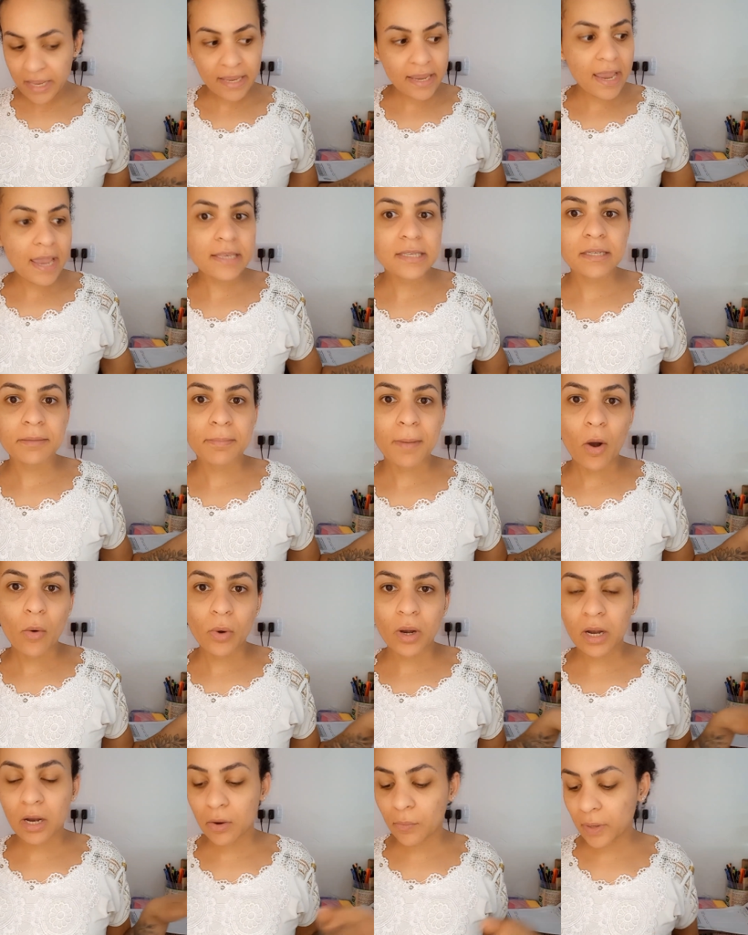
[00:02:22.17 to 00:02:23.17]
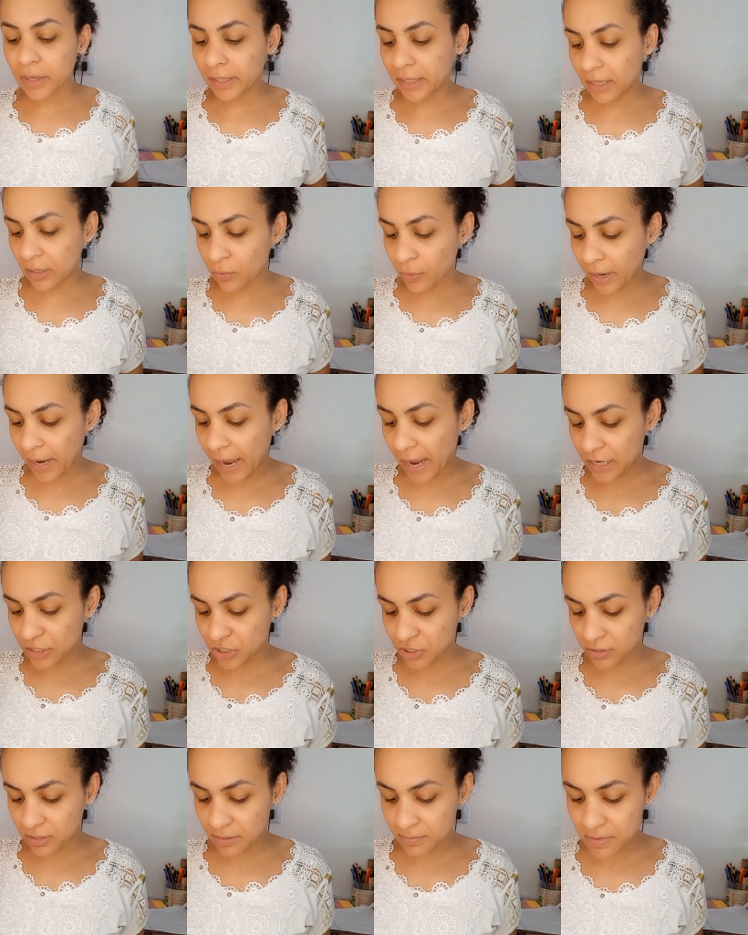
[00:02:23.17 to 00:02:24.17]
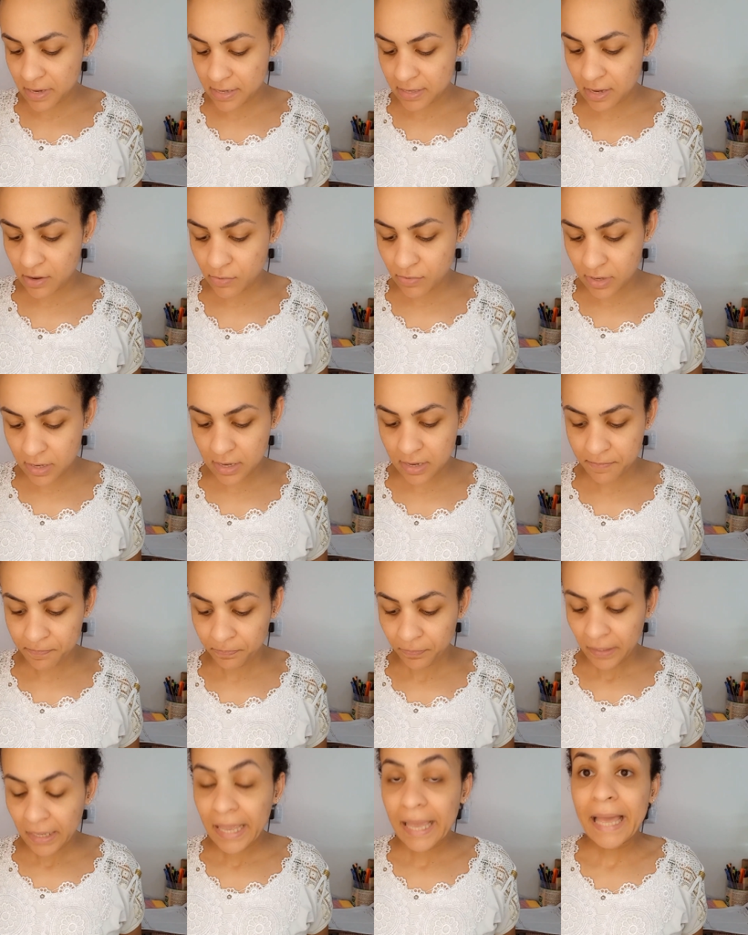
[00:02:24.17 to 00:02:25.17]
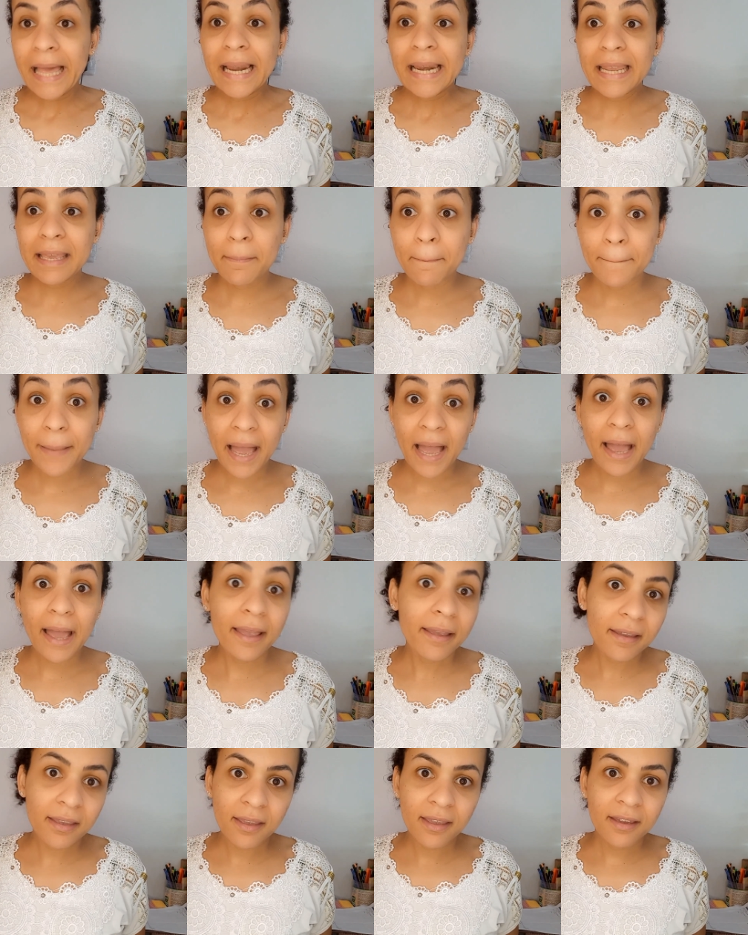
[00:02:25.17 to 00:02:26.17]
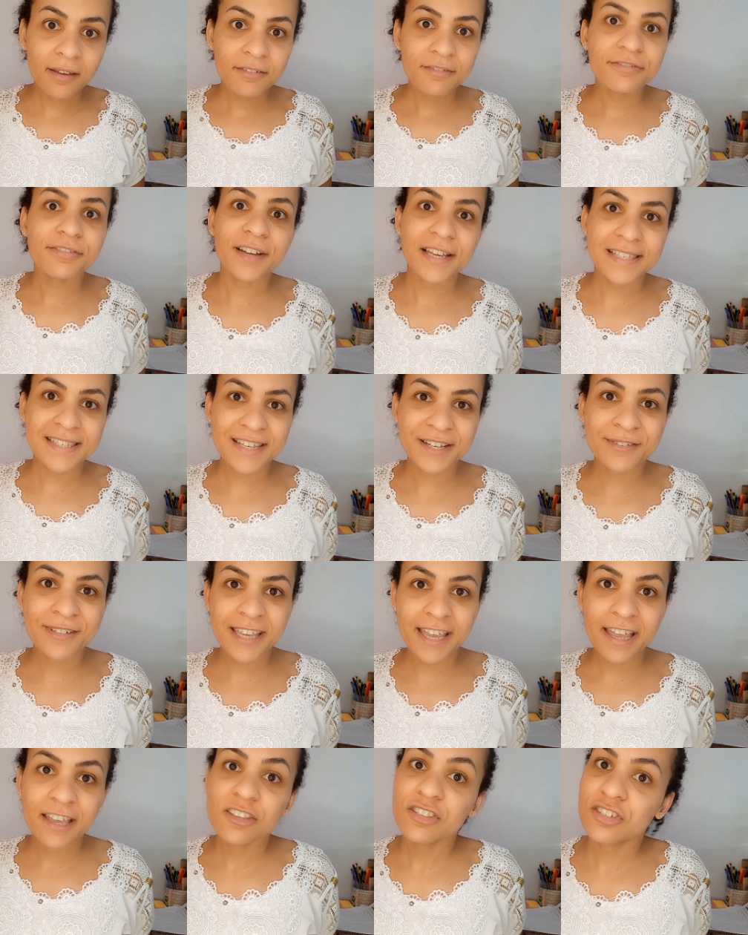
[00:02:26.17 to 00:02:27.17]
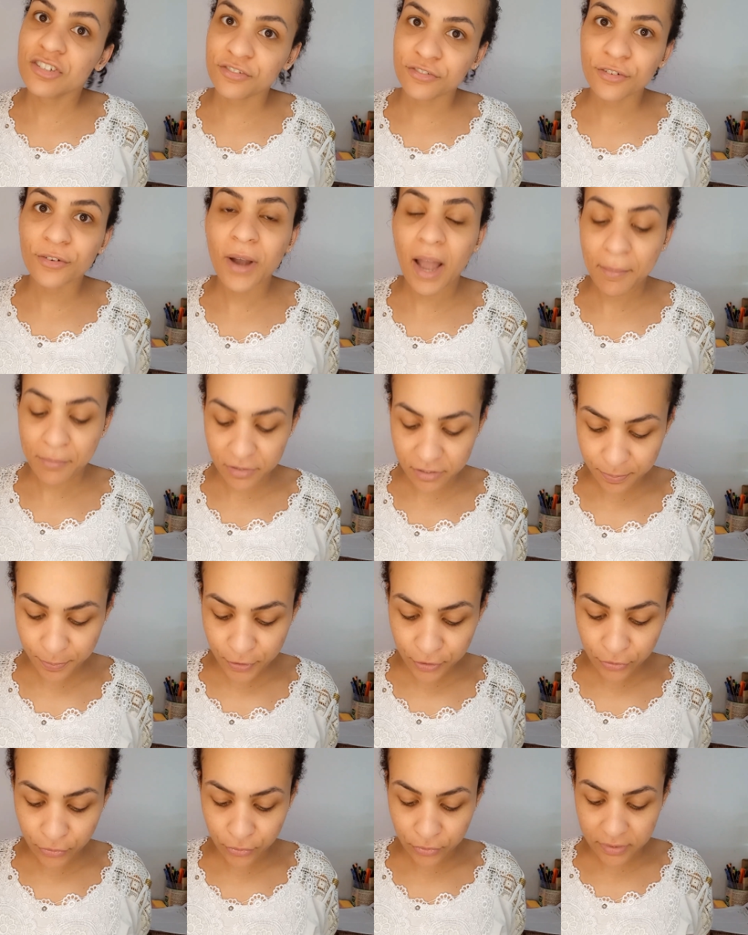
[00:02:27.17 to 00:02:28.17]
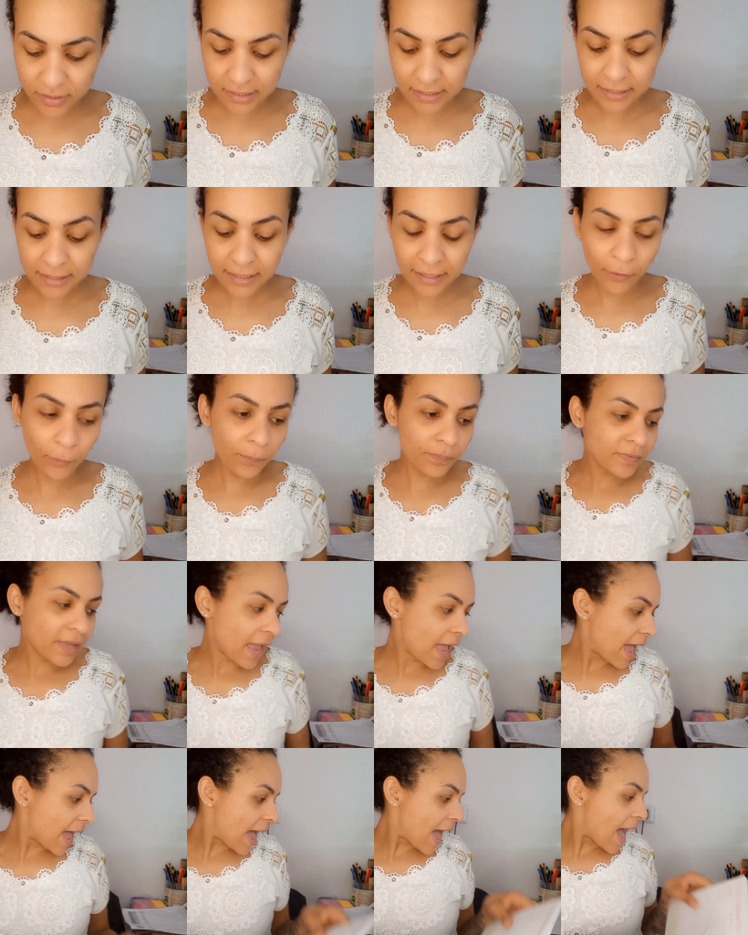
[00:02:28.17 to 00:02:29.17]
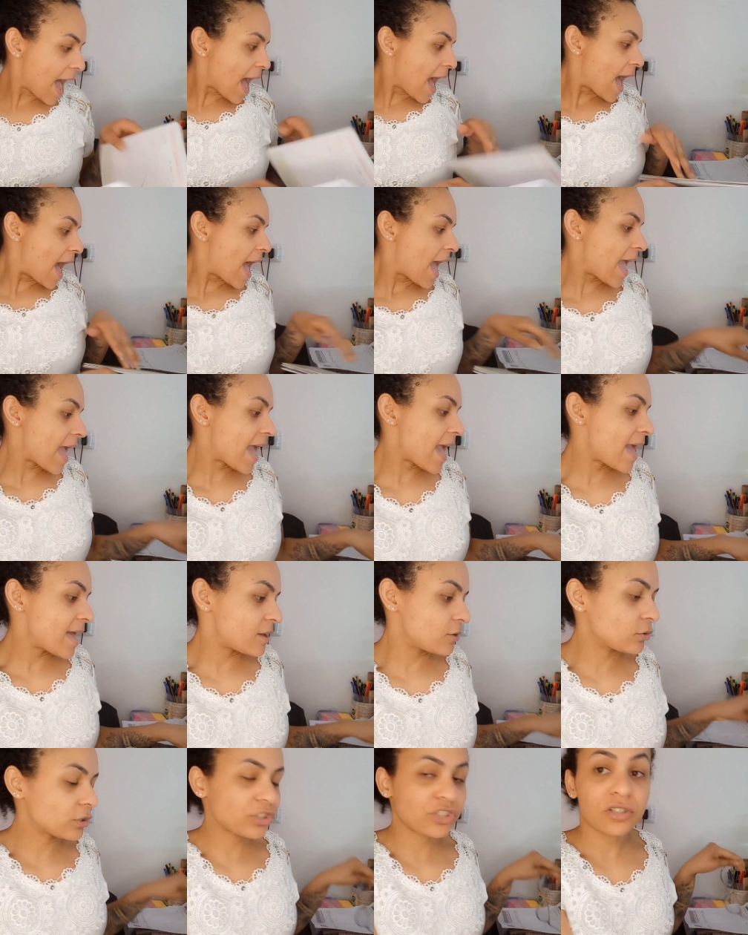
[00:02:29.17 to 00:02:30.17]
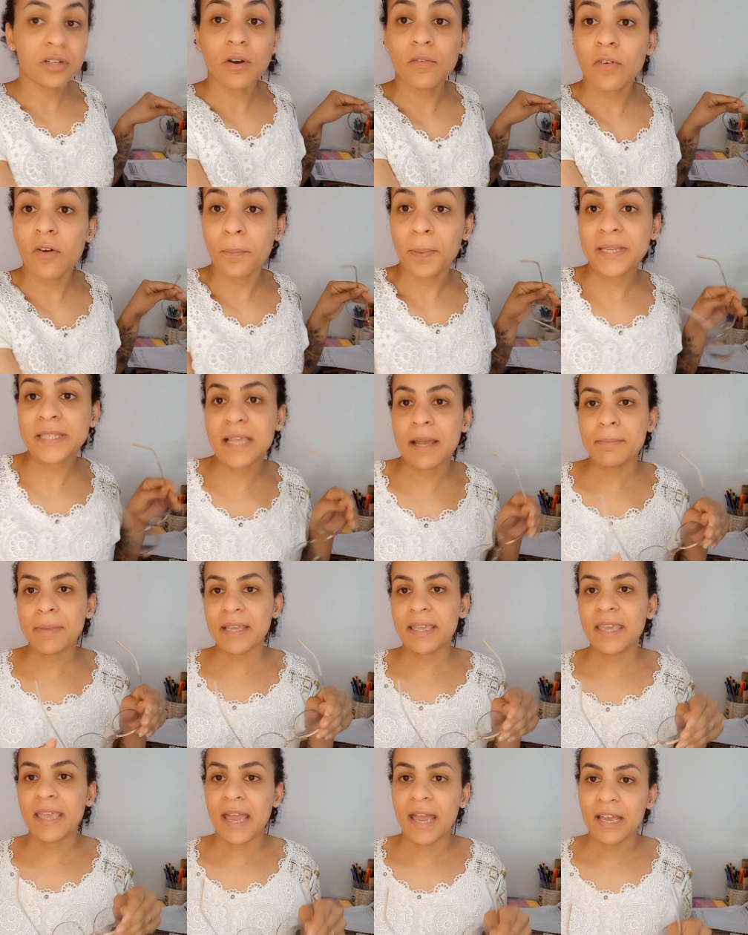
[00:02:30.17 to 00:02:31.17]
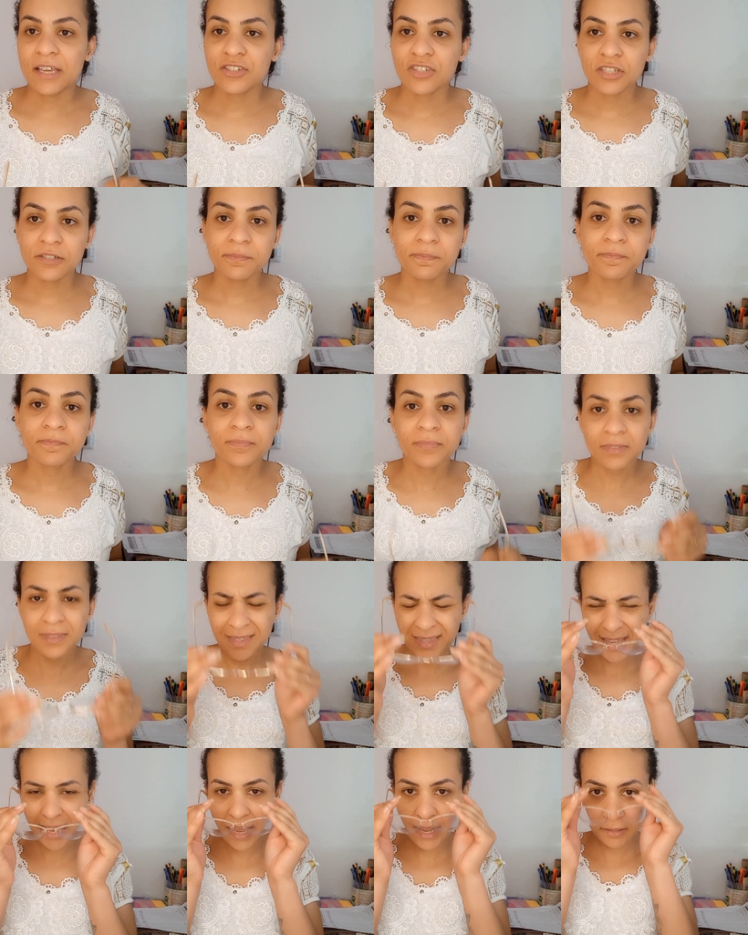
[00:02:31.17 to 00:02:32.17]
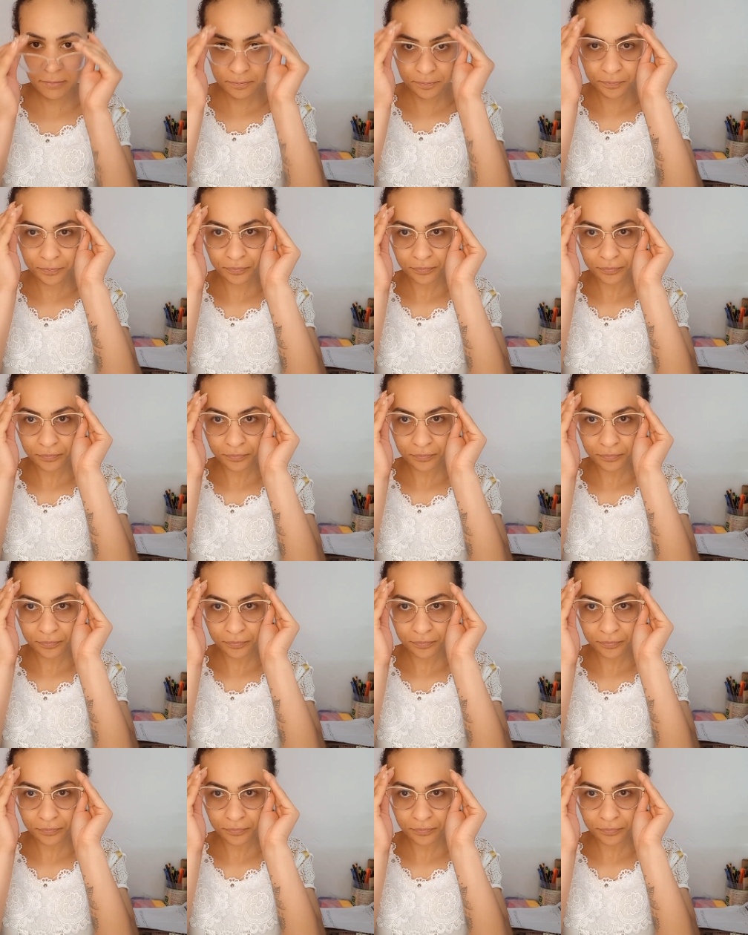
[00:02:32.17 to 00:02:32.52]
E esse balcão aqui, o caixa, eu também tenho que limpar e fazer o quê? Divulgar meus produtos. Então, é, hoje eu não vou passar maquiagem, tá?